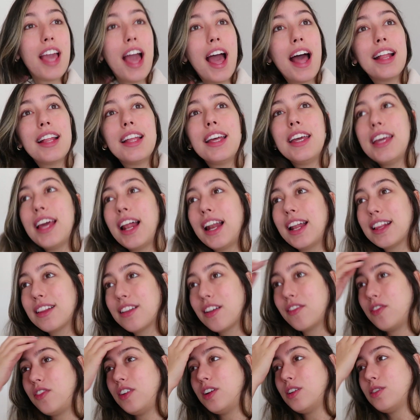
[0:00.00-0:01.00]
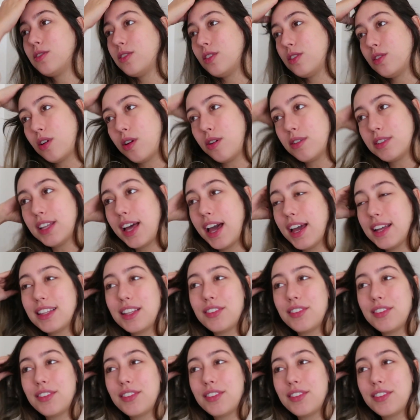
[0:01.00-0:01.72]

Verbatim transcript: ah, e ela tava falando os stories, ah,